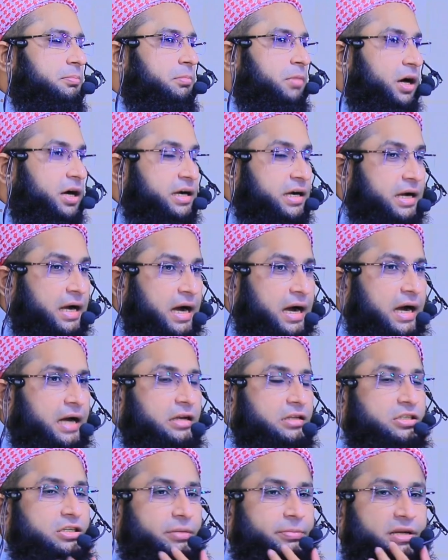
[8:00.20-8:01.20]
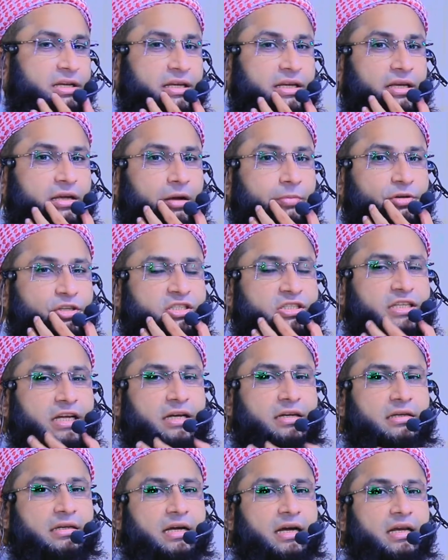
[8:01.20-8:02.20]
মক্কার জমিনে
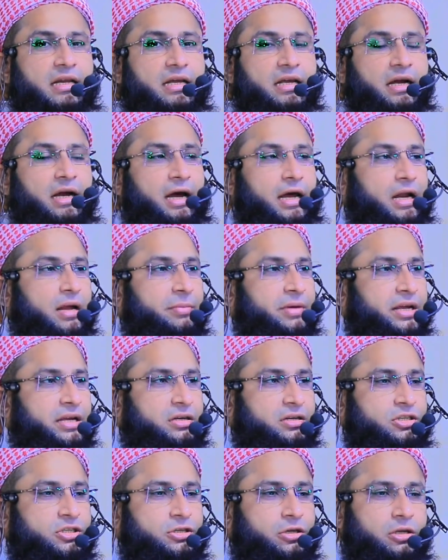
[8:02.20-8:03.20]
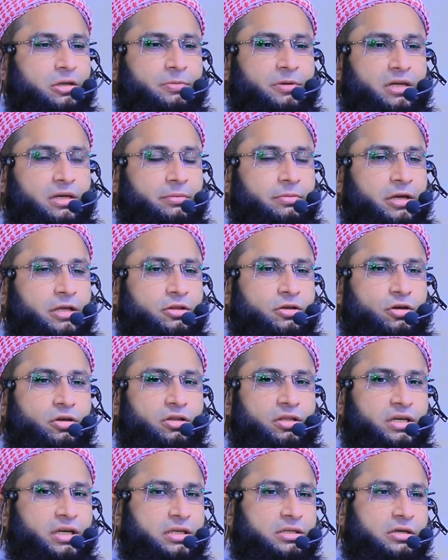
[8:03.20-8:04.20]
অবস্থানকালে হারামাইন শরীফের ভিতর
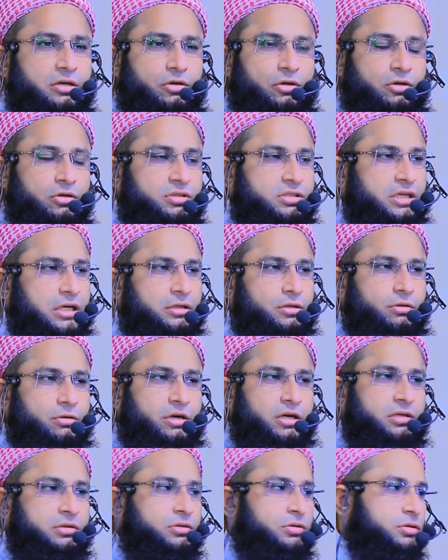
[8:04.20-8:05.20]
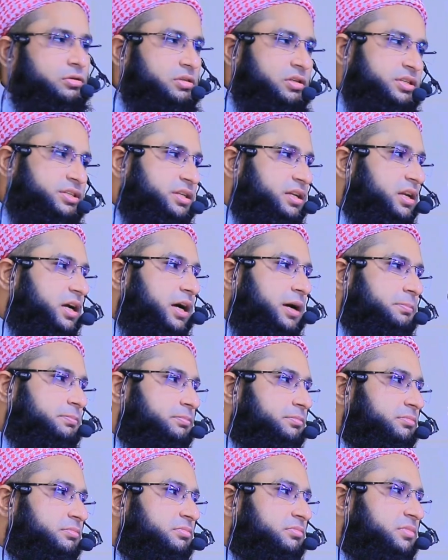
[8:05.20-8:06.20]
দিয়ে যখন যাতায়াত করতেছিলাম
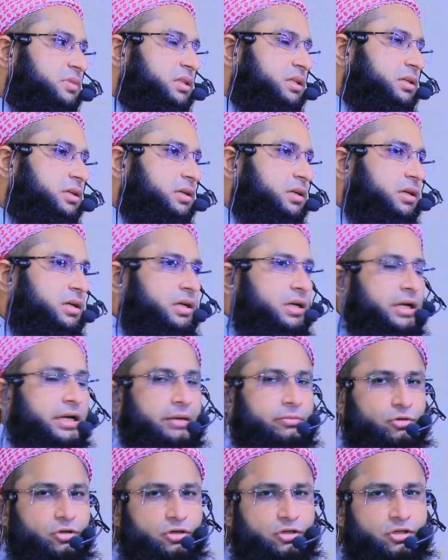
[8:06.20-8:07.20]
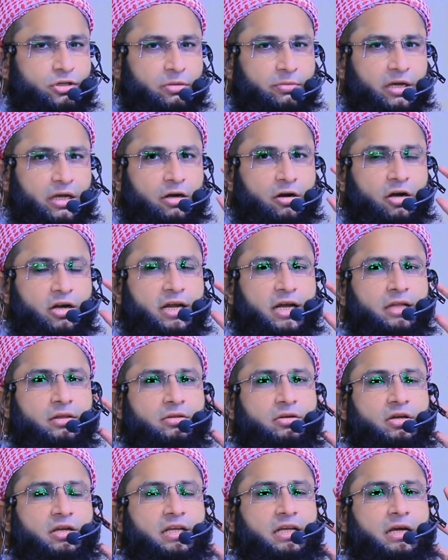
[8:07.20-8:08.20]
এমন সময় হঠাৎ
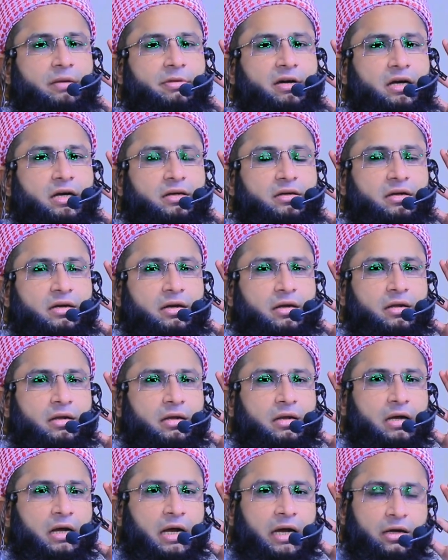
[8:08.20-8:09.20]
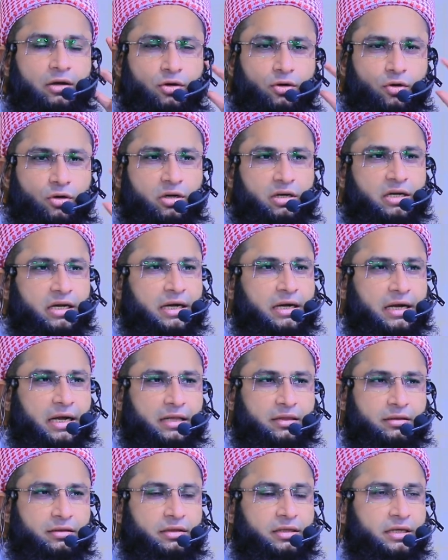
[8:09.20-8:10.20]
করে আমার আঙ্গুলটা
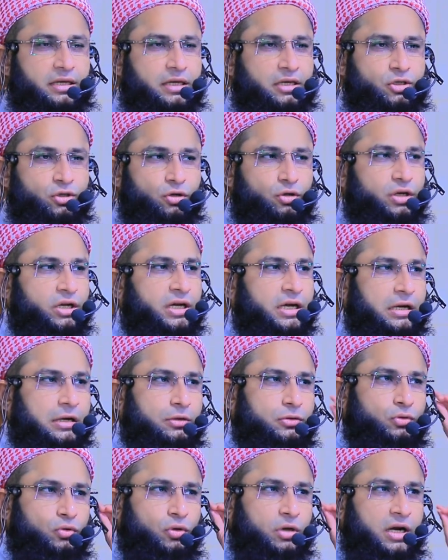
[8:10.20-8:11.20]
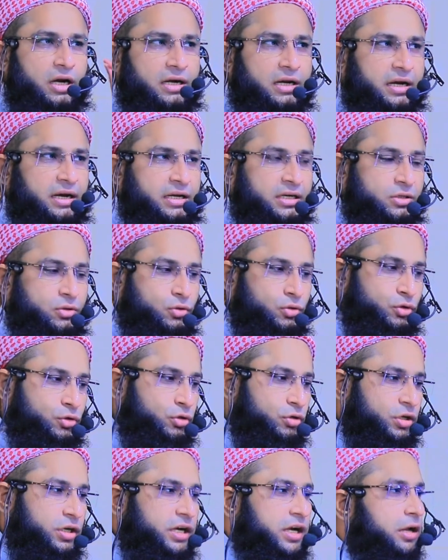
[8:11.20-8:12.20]
কান থেকে সরে গেল তোলাটা একটু
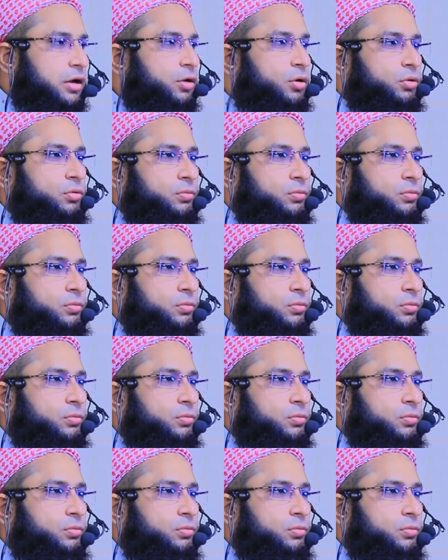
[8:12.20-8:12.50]
সরে গেল